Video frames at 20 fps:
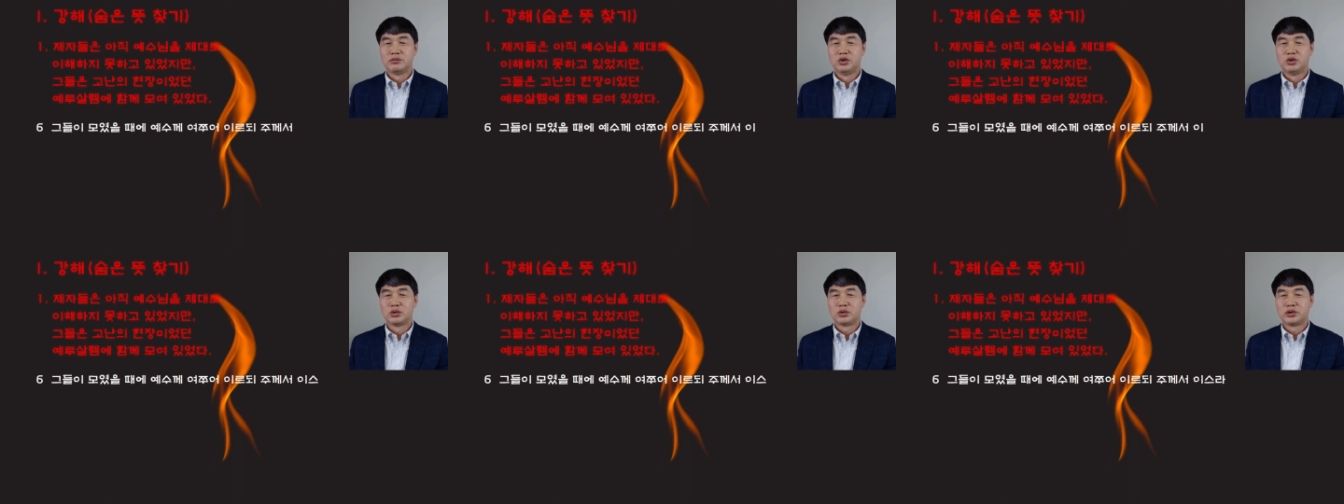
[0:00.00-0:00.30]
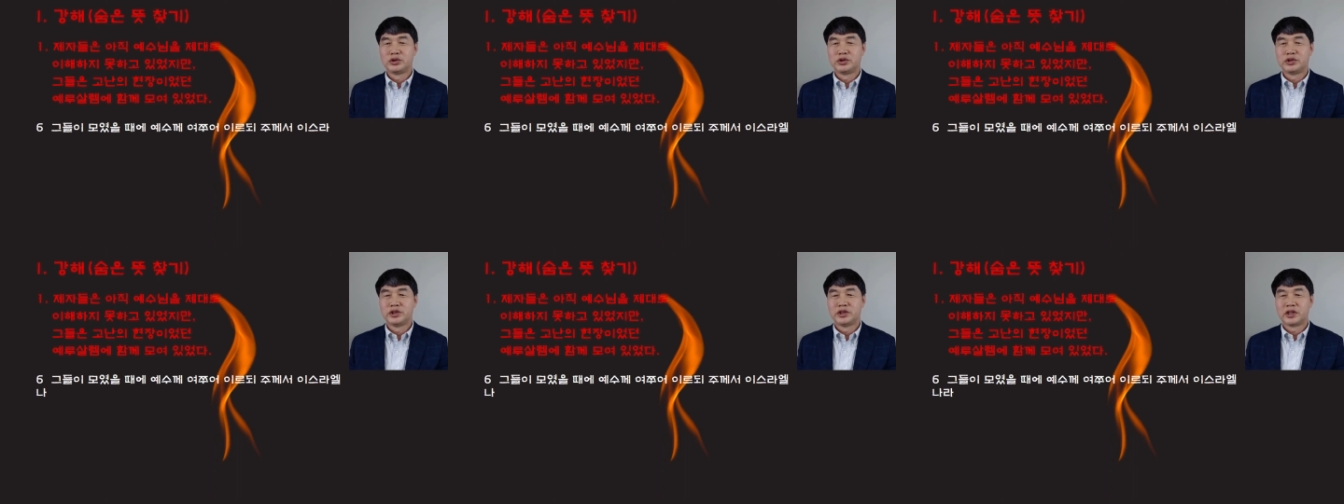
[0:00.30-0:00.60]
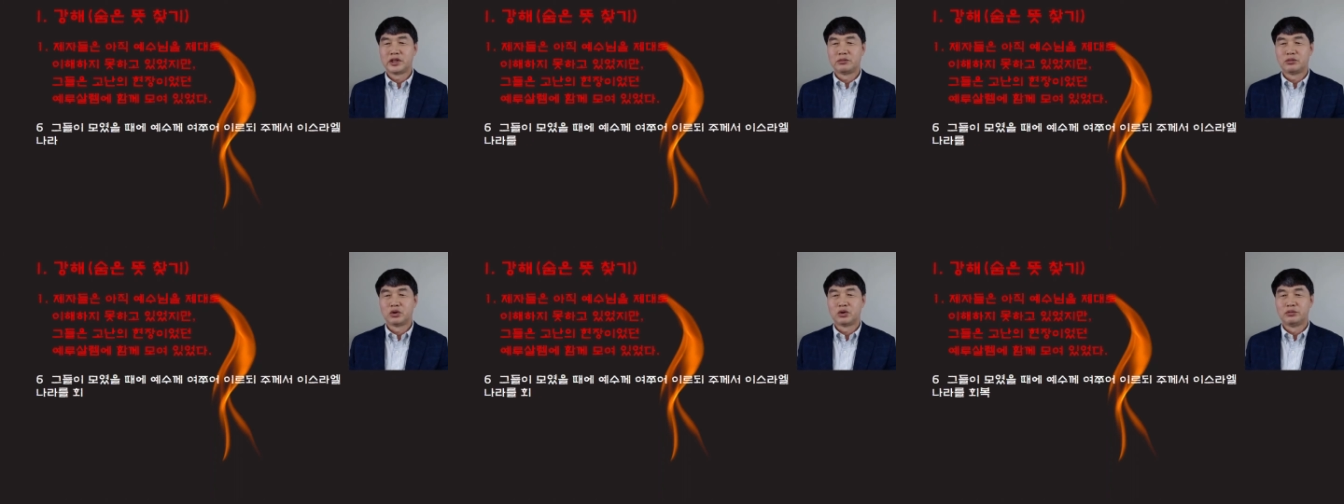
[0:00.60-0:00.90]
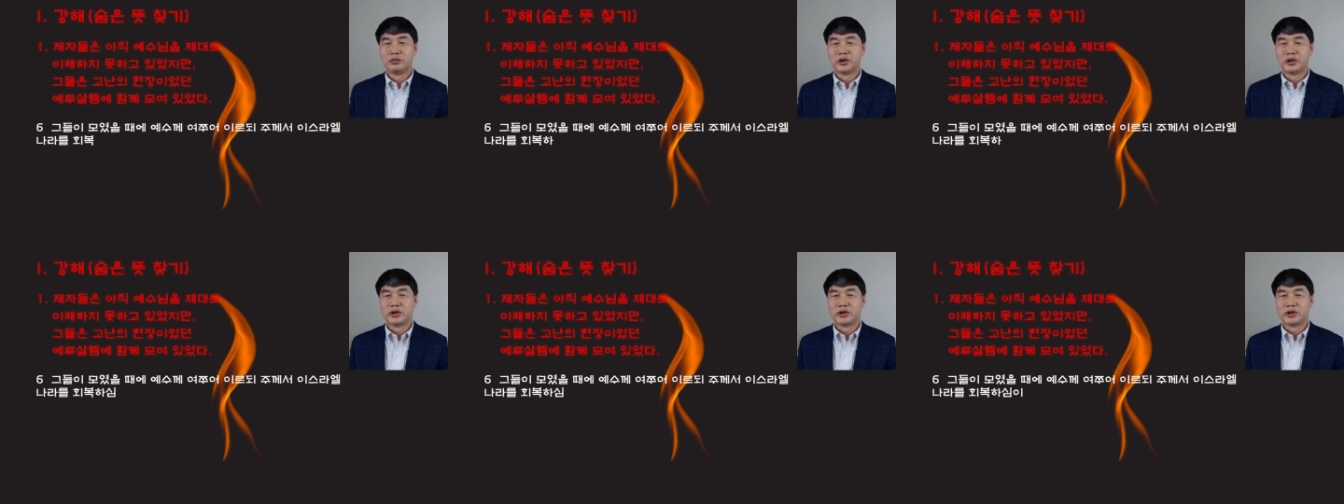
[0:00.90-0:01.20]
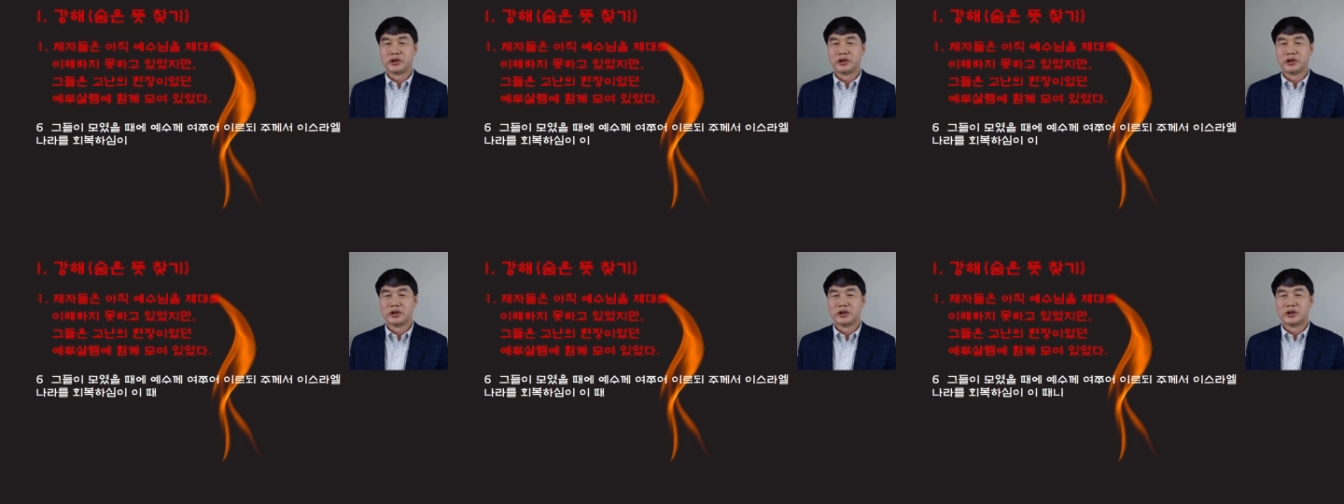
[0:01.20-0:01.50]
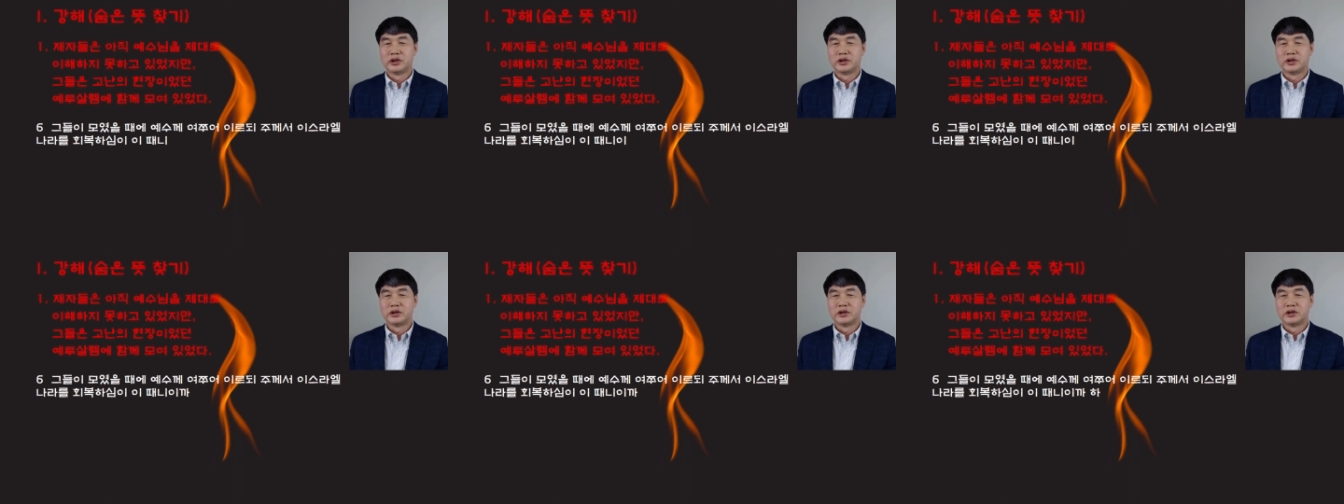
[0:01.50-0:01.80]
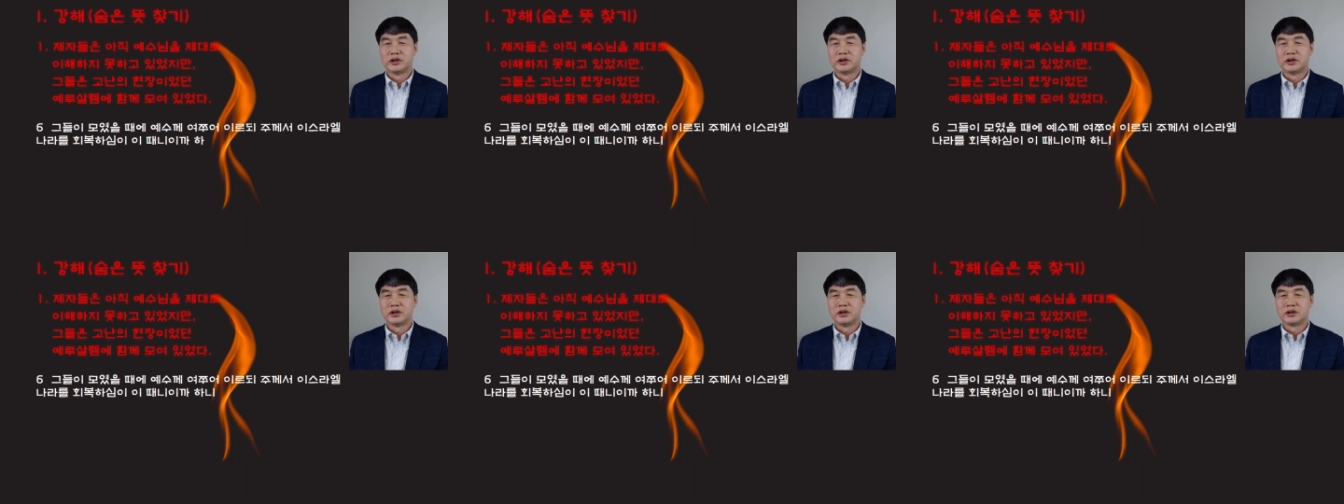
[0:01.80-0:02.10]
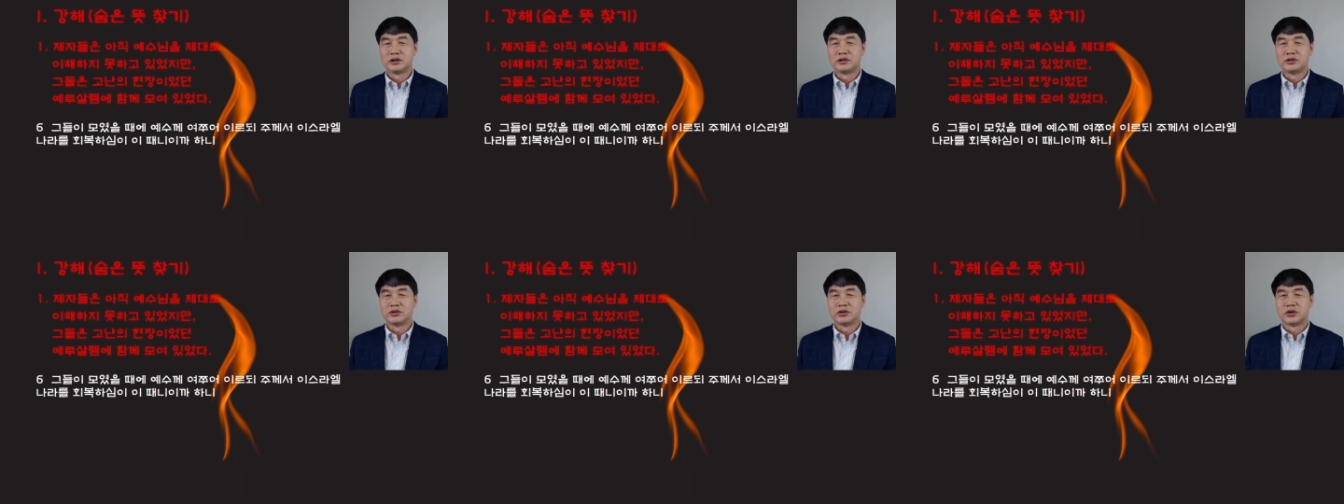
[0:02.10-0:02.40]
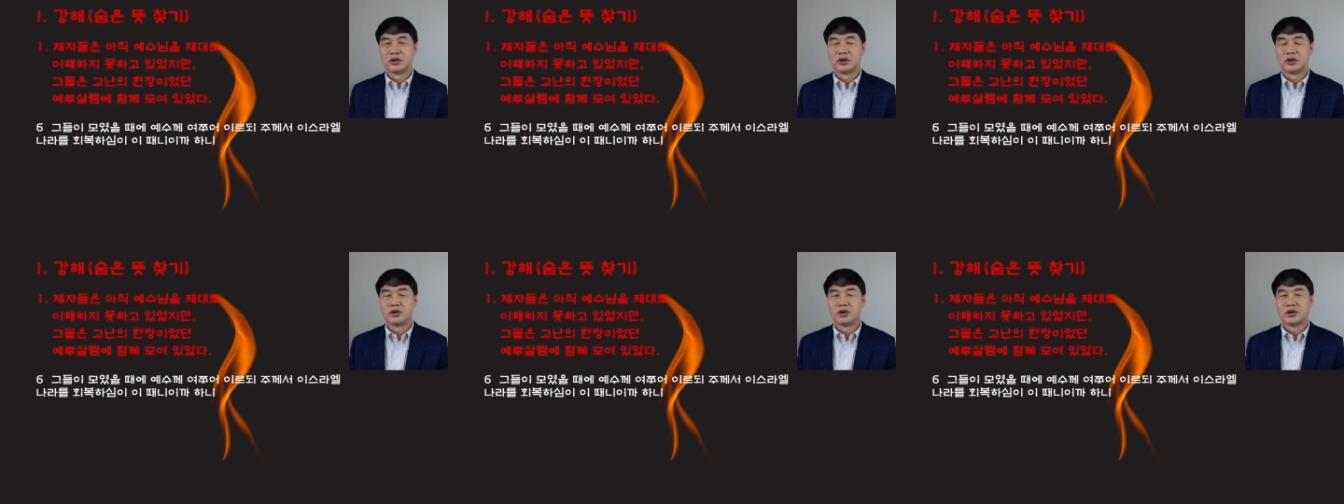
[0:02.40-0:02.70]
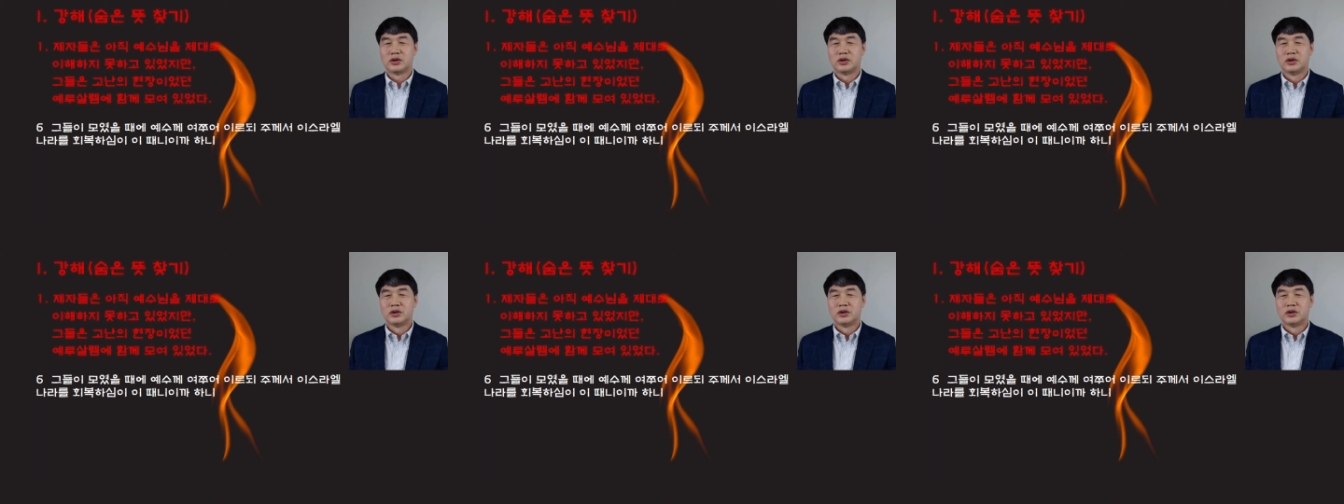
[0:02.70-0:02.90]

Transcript: 6절에 보면은 그죠?